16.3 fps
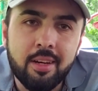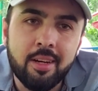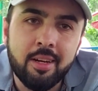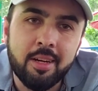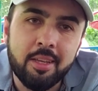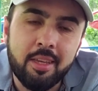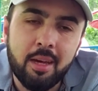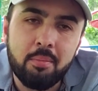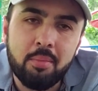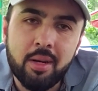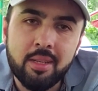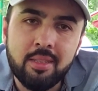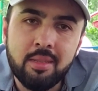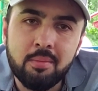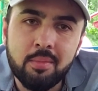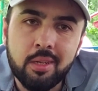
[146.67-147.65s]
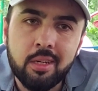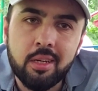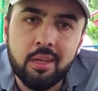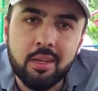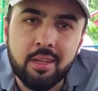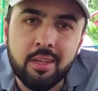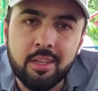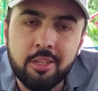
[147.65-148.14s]
а, необходимых
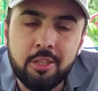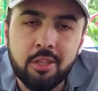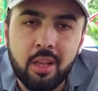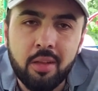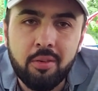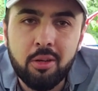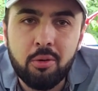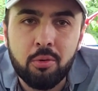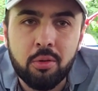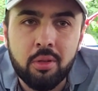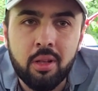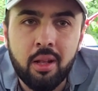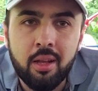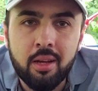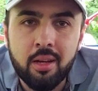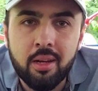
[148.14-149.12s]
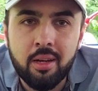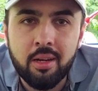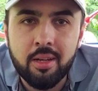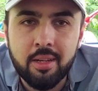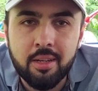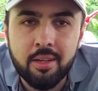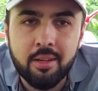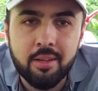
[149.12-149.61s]
э, человеку
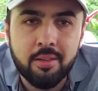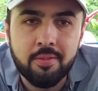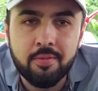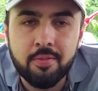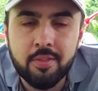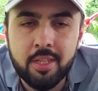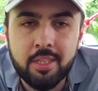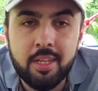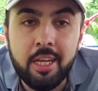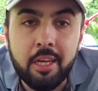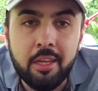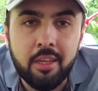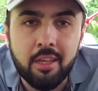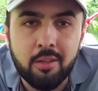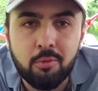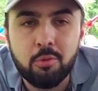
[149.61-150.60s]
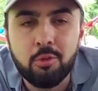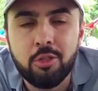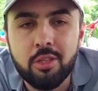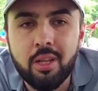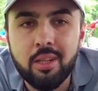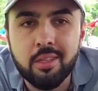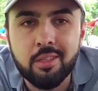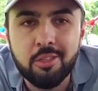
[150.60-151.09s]
для взросления. Ну,
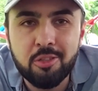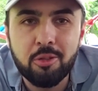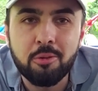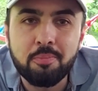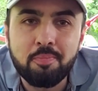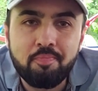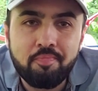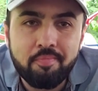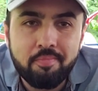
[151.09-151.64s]
считалось, что